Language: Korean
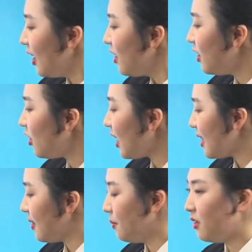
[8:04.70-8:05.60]
You should get
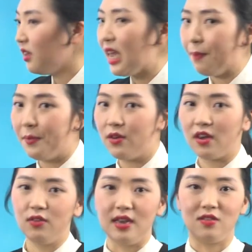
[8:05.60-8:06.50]
some sleep
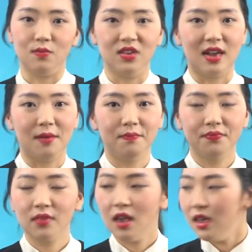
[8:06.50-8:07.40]
이렇게 돼 있습니다.
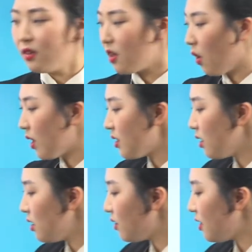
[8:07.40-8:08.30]
그래서
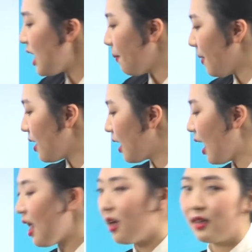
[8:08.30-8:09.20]
여기서는 sleep
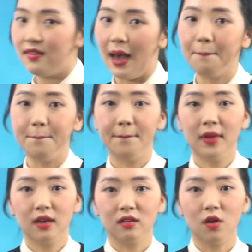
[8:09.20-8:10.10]
이게 잠,
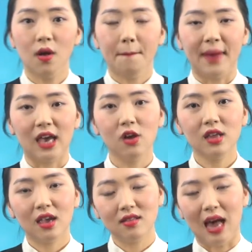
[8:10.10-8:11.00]
그죠?
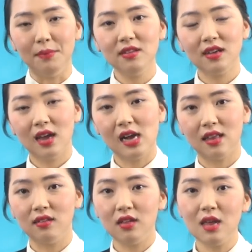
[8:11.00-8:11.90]
막연하게 잠을 자다 할
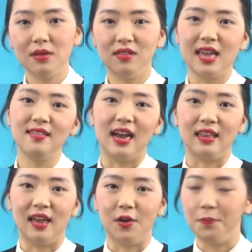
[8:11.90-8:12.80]
때 sleep은 세지
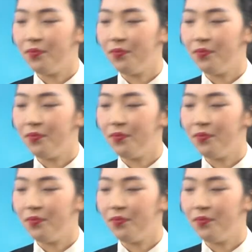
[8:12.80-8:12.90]
않아요.